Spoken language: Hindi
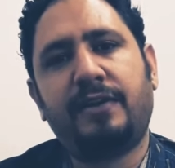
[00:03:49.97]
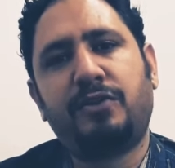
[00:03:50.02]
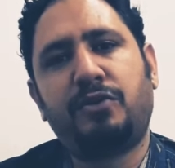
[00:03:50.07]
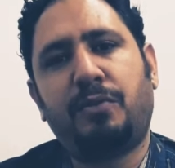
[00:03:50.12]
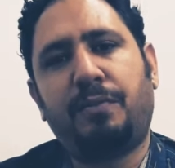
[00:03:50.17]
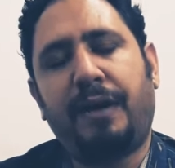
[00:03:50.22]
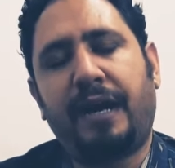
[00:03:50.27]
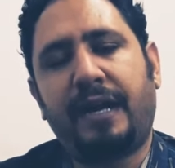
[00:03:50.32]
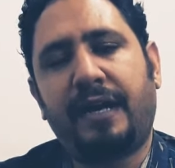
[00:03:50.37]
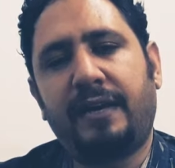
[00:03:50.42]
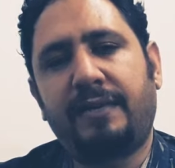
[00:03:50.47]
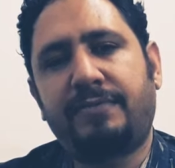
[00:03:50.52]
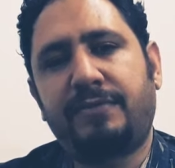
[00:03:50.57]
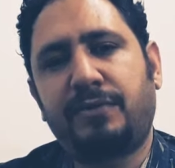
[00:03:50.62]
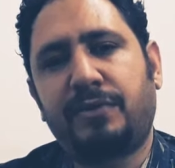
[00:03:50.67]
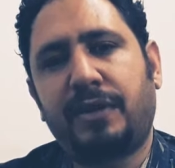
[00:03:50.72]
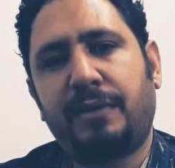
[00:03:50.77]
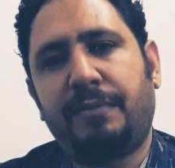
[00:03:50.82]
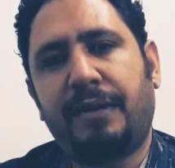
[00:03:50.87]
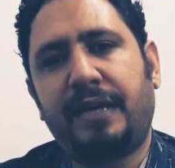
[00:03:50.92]
तो बारह
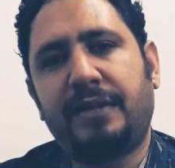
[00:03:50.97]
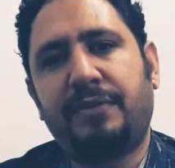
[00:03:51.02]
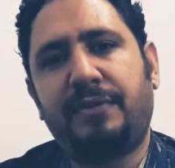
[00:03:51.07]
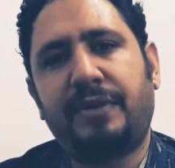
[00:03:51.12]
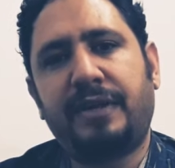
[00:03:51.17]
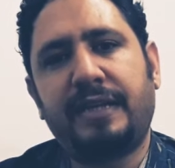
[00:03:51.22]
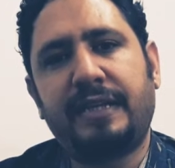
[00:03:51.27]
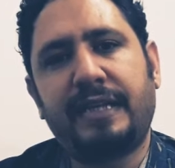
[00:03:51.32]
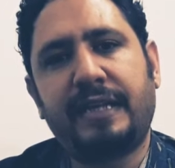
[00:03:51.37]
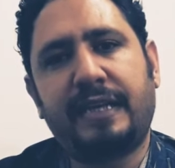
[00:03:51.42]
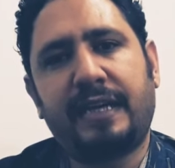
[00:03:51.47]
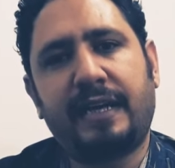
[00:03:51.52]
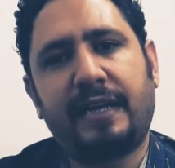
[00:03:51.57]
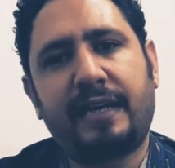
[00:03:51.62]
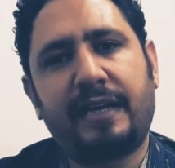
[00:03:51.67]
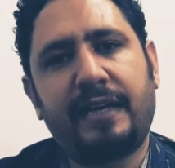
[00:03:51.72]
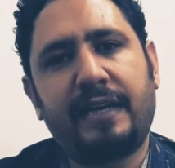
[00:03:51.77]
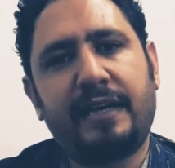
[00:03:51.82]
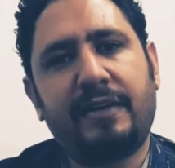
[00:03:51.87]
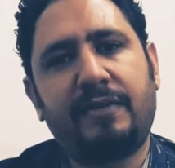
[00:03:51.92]
हफ्तों के बाद उन्होंने देखा
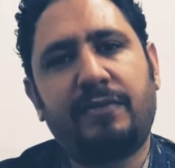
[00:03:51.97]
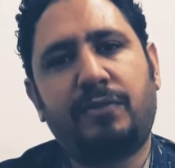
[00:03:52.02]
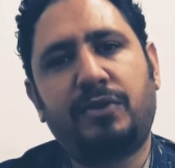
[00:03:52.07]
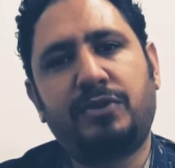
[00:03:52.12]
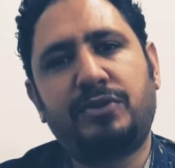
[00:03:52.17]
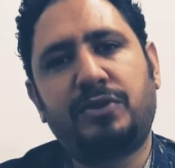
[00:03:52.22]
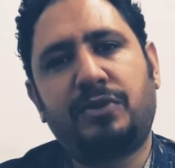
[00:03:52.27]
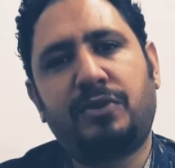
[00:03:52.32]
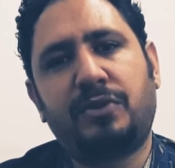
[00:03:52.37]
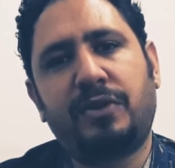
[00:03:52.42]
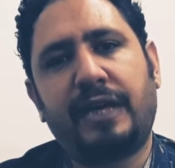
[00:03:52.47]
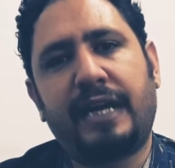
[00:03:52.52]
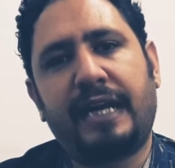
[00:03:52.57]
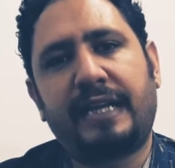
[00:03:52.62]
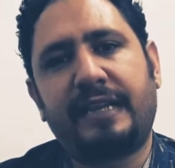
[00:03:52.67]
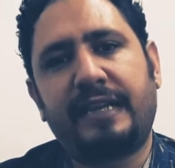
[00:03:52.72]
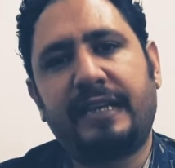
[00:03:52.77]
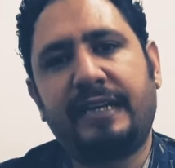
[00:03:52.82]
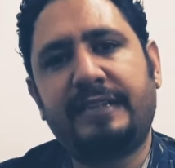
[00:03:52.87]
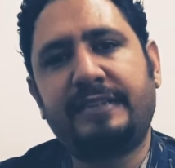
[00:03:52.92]
कि वो जो
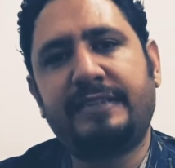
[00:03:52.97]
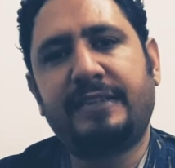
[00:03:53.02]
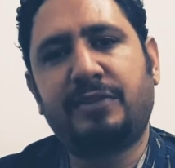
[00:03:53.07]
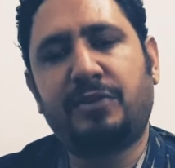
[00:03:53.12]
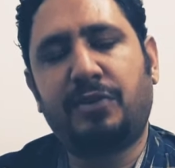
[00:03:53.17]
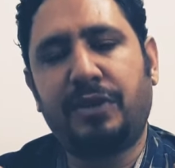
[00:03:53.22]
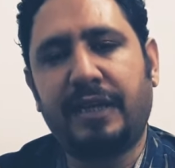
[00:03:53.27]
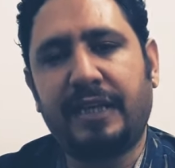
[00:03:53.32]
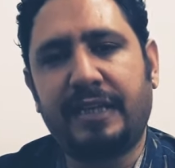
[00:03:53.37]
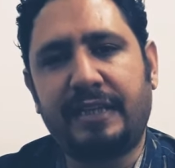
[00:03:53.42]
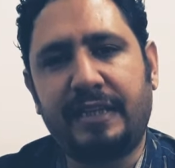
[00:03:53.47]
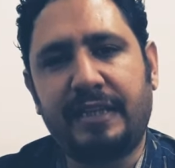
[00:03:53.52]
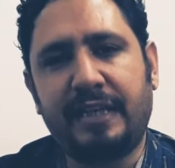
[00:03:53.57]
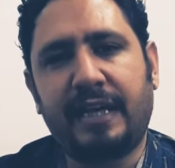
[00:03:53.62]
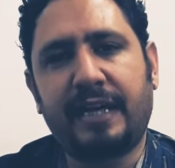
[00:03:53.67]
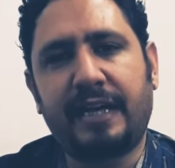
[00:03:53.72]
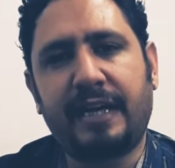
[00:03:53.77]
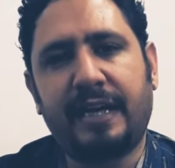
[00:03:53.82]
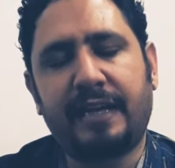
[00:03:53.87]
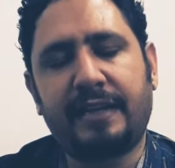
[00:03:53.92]
एथलीट जिनको ये
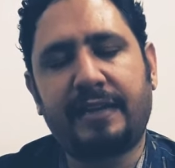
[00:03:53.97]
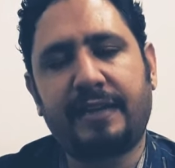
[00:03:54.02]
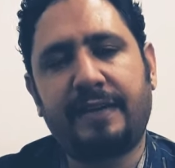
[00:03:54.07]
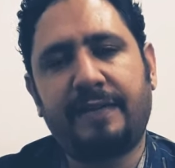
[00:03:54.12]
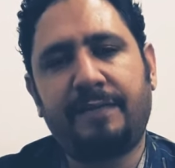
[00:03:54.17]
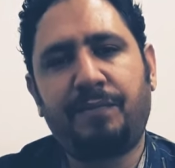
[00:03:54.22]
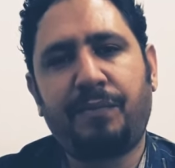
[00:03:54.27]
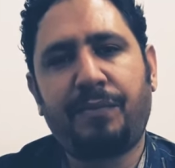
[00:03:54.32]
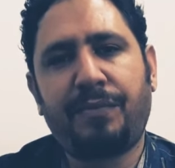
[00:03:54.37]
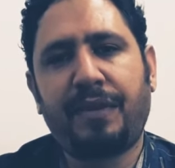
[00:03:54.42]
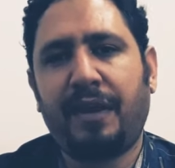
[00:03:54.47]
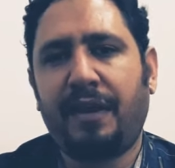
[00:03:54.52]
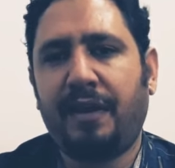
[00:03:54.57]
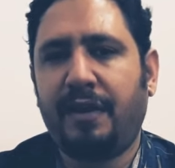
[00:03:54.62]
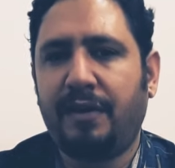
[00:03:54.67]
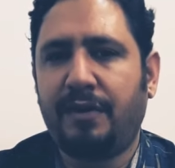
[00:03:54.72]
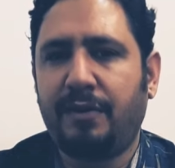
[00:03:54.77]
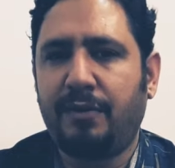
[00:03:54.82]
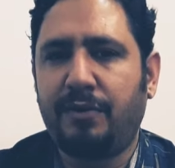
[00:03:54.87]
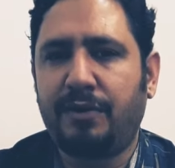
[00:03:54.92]
दिया गया था
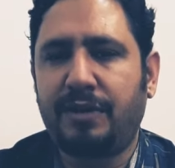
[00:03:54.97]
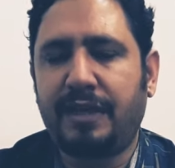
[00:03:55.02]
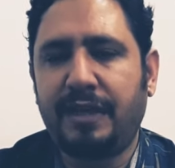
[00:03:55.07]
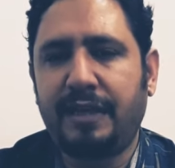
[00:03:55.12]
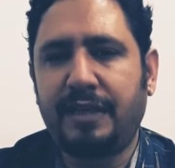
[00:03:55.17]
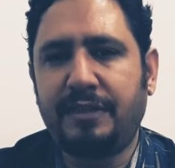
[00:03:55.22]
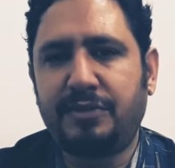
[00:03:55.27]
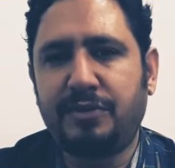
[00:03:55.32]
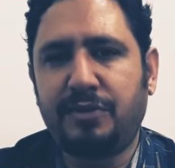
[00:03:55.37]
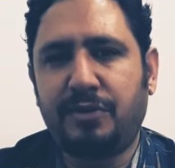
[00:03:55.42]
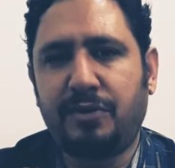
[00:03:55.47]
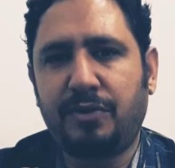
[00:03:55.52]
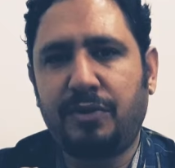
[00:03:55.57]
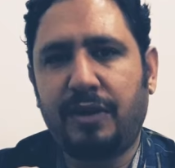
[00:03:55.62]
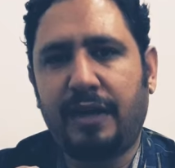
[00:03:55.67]
उनकी जो